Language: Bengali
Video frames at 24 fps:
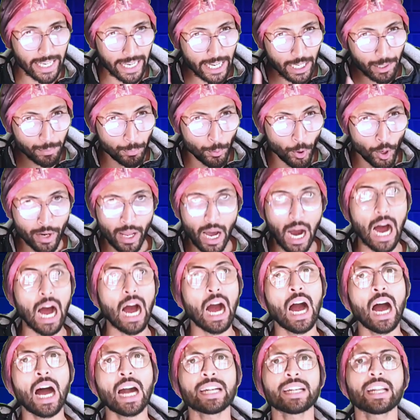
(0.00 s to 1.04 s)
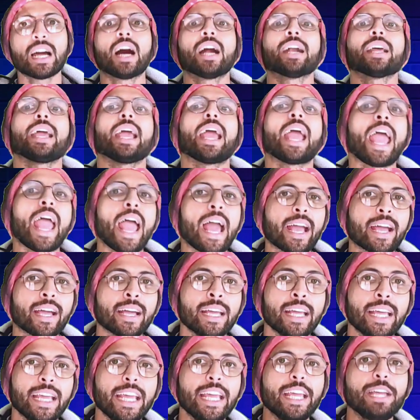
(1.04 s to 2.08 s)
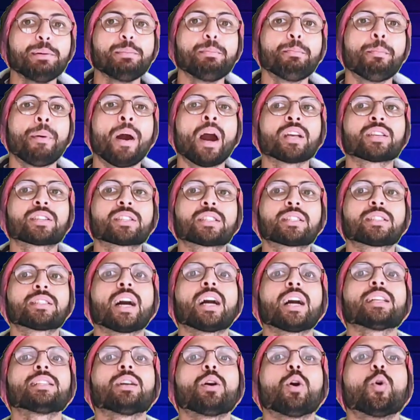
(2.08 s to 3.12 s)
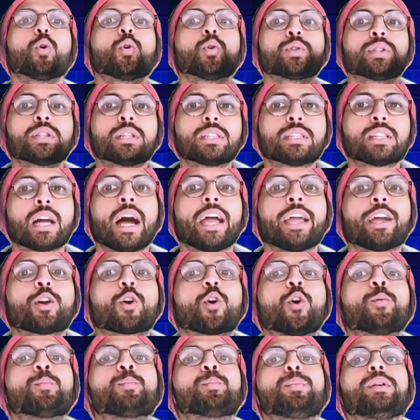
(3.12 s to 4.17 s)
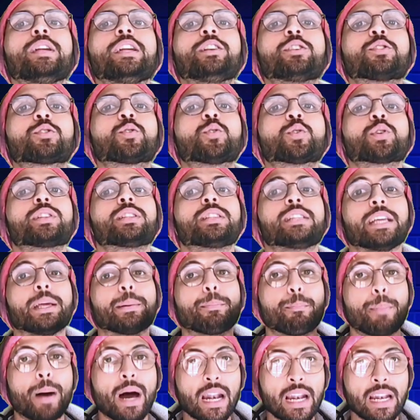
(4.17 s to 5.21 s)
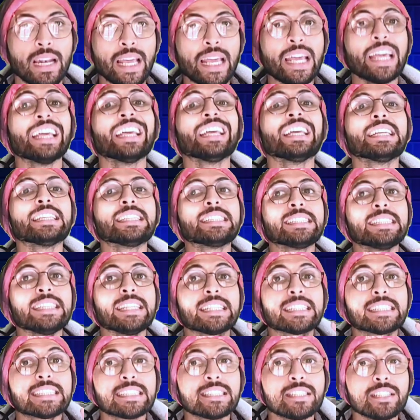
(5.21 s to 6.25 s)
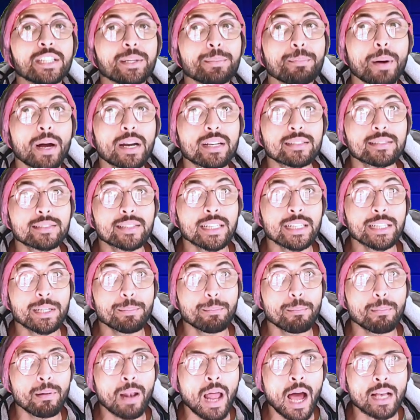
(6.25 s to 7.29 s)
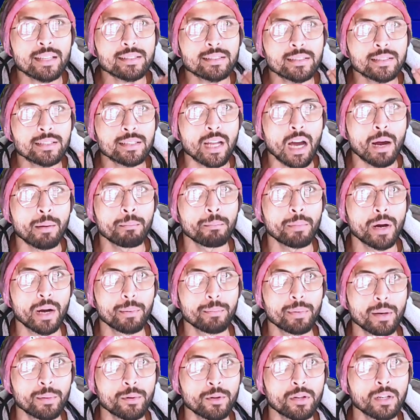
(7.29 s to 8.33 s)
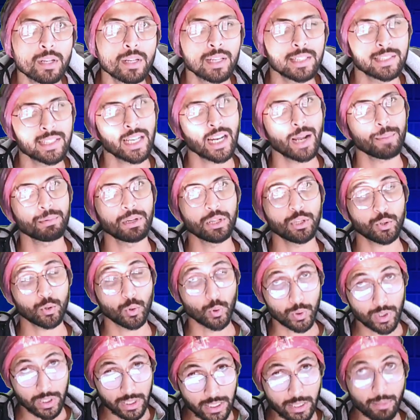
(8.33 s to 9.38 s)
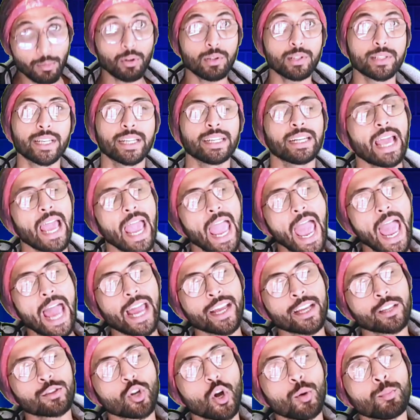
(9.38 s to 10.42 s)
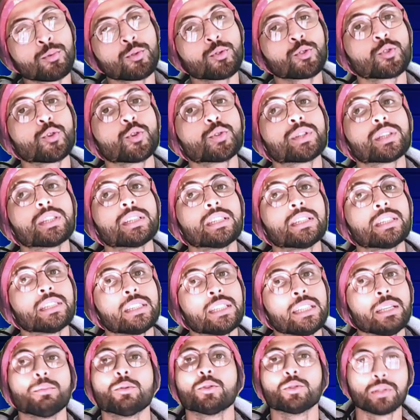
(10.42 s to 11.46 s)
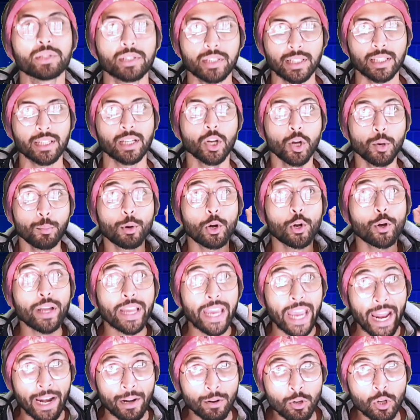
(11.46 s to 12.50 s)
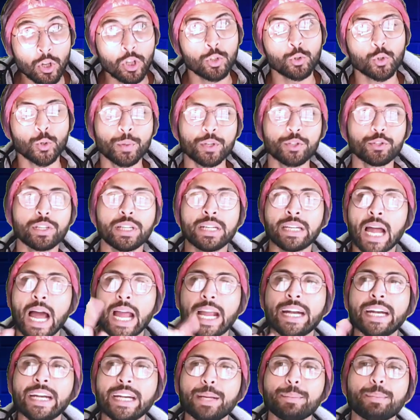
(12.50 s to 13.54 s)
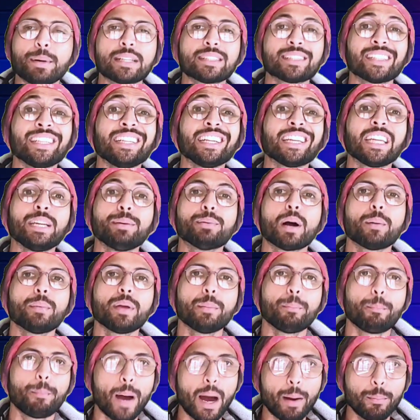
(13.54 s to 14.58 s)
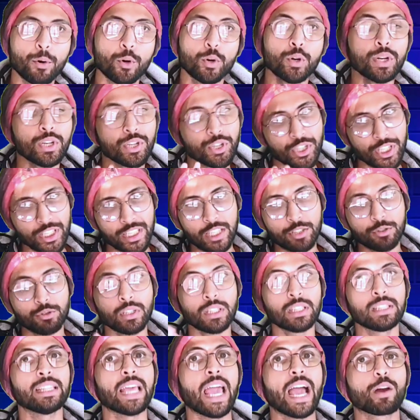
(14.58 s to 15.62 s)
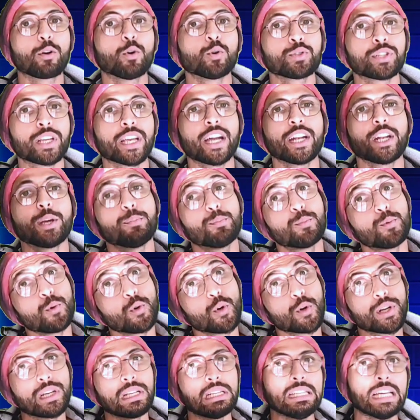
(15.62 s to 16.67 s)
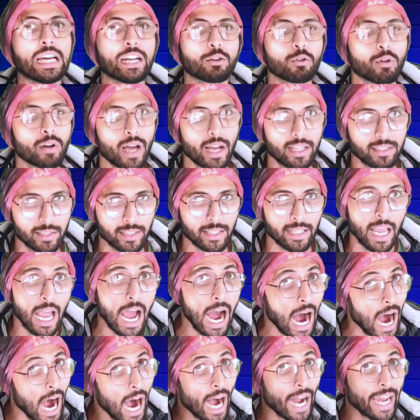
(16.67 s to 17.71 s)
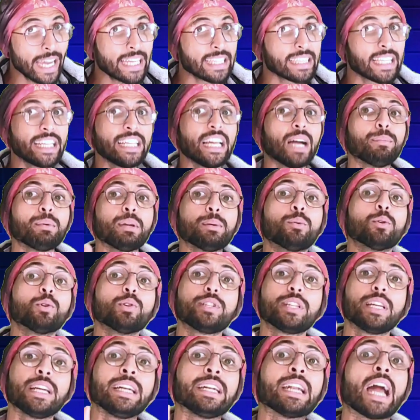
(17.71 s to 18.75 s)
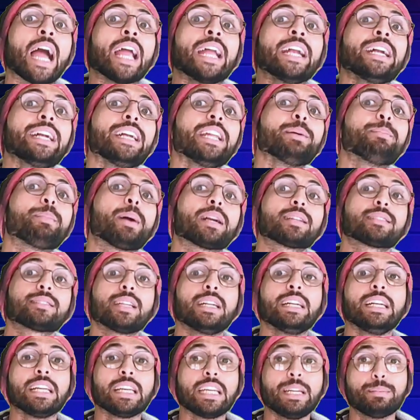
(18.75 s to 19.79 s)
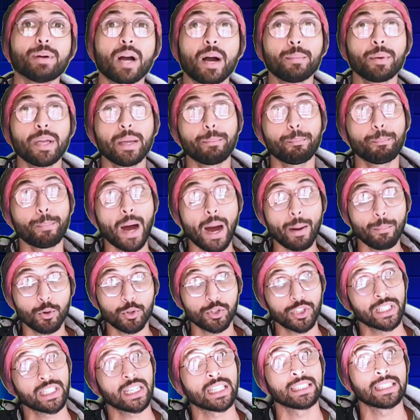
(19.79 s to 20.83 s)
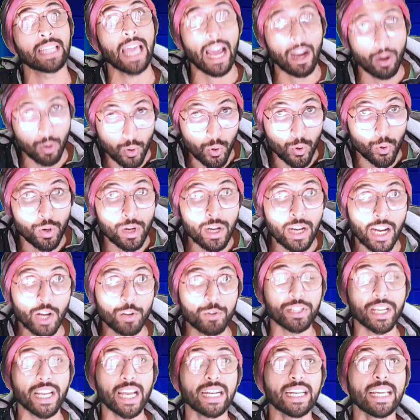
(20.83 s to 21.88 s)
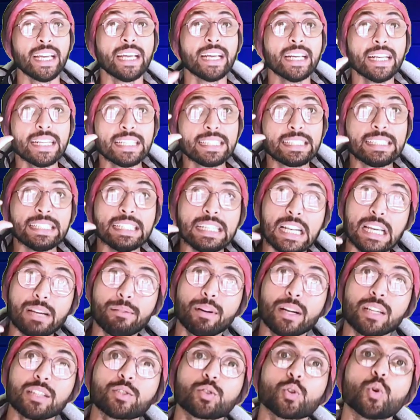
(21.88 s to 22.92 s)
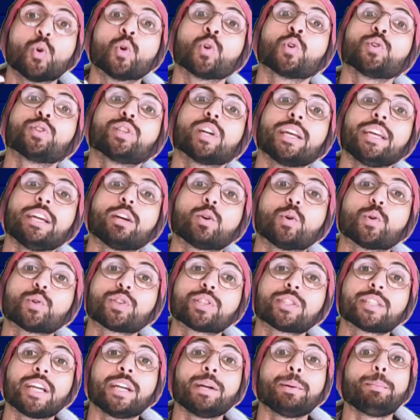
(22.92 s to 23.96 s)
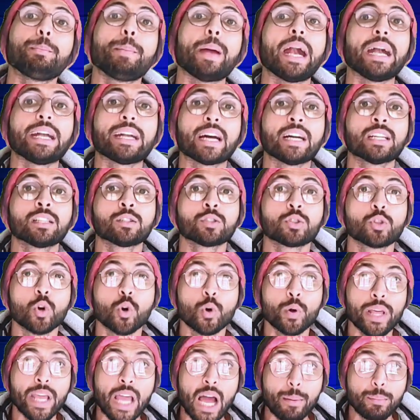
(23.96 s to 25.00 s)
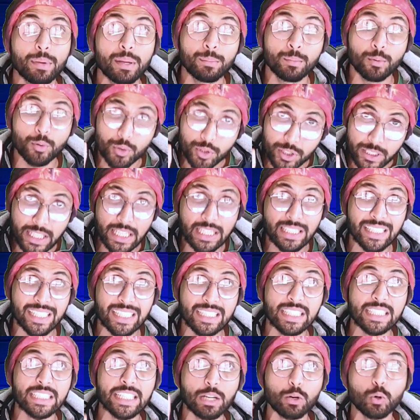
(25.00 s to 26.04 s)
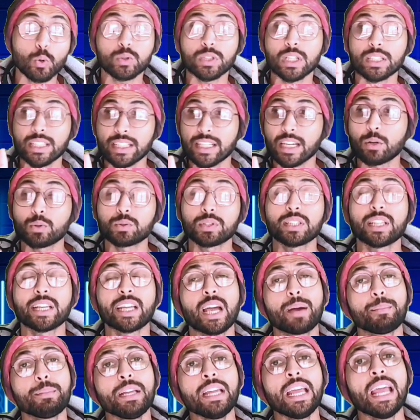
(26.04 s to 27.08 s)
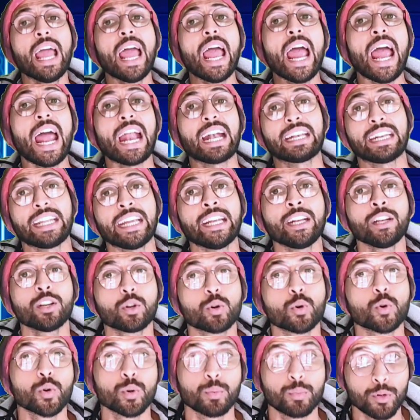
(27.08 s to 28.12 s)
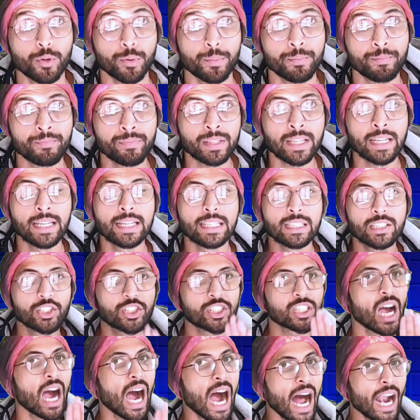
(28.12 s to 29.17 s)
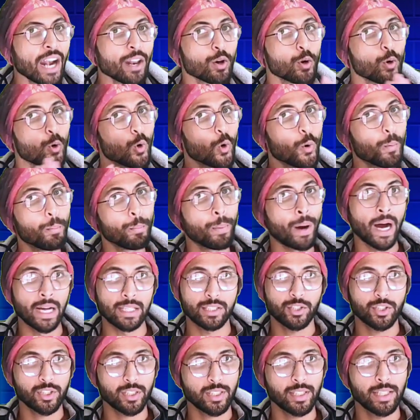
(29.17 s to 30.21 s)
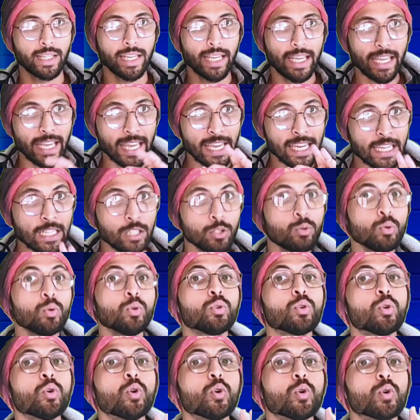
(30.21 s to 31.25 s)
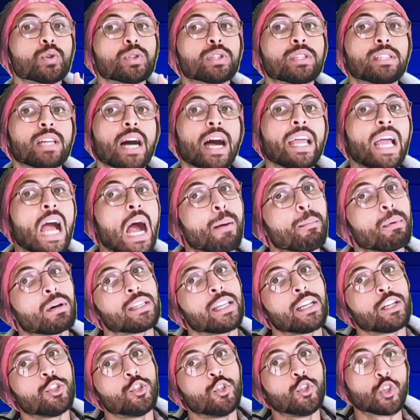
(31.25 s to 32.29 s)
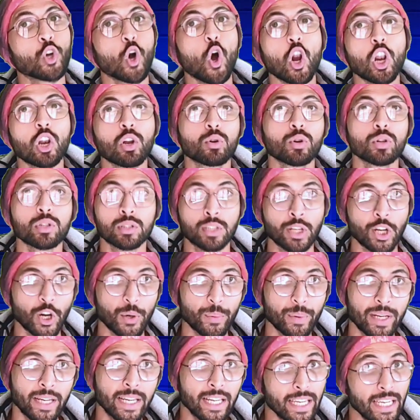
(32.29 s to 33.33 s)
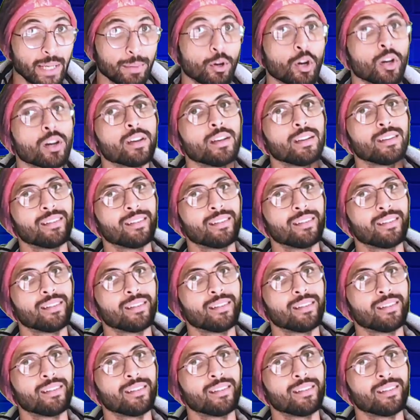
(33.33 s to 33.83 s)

এরপর আট আর এক এই পাঁচটা অধ্যায় কমপ্লিট করতে পারলে সিক্সটি পারসেন্ট প্লাস নাম্বার পাবো স্যার আপনি সত্যি বলছেন একদম সত্যি সত্যি বলছি বলো কেন তোমরা যদি নাইনটি পার্সেন্ট কীভাবে পাবো সেটা যদি দেখো সেখানে পুরো ক্লিয়ার করা আছে আগে তাই আমি বলছি নাইনটি পার্সেন্ট কীভাবে পাবো সেটা দেখো কারণ সেখানে সিলেবাস অনুযায়ী কোশ্চেন প্যাটার্ন ধরে আমি বুঝিয়ে দিয়েছি যে কোথা থেকে কোথা থেকে আমি অ্যাটেন্ড করব। চার ও পাঁচ এই দুটো অধ্যায় আমাদের জল করতে হবে এবং